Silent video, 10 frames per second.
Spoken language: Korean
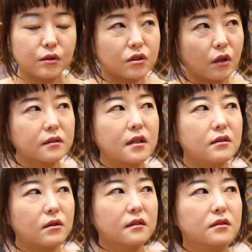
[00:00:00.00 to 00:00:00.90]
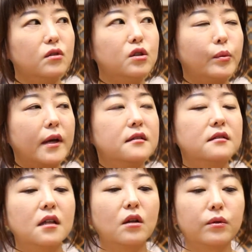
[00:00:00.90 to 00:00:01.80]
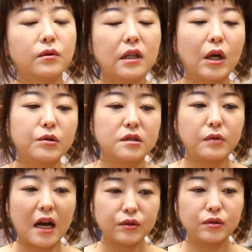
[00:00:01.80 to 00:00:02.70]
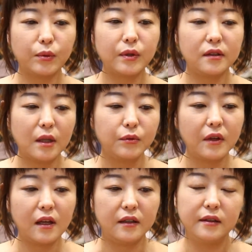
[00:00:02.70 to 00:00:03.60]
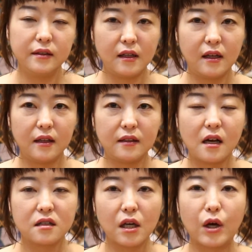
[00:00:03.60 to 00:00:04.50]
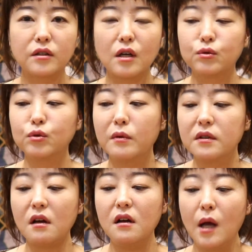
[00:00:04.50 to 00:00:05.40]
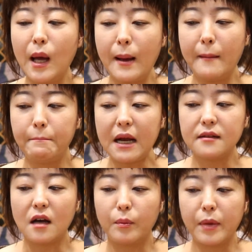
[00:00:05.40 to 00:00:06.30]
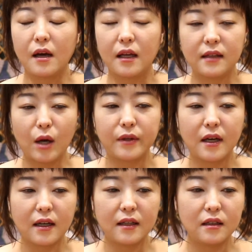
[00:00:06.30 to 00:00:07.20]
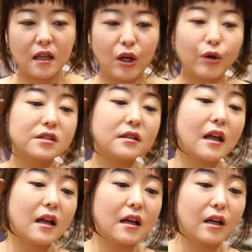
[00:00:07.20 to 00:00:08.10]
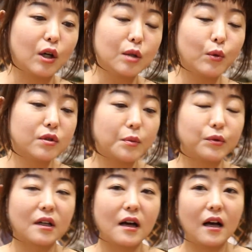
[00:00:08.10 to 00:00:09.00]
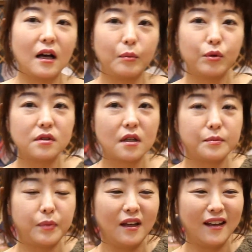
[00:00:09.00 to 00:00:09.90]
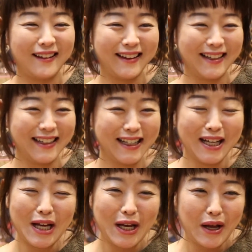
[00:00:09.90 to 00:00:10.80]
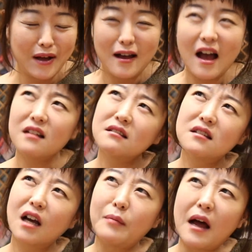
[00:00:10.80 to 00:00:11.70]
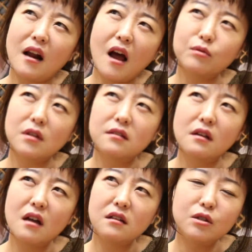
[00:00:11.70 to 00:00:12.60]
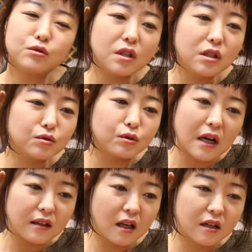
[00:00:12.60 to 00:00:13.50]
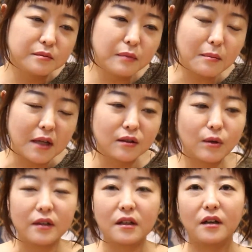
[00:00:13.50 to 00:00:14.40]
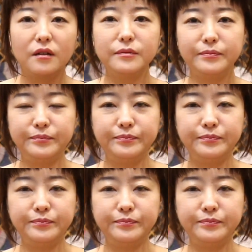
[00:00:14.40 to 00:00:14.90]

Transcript: 근데 전체적인 선으로 봤을 때는 어떻게 나올지 알 수 없기 때문에 네 제가 그게 굉장히 궁금해서 빨리 작업해야겠다고 생각했는데 역시나 여름 옷이다 보니까 보시다시피 한 제가 말하고 나서 한 1주, 2주 안에 금방 만든 것 같아요.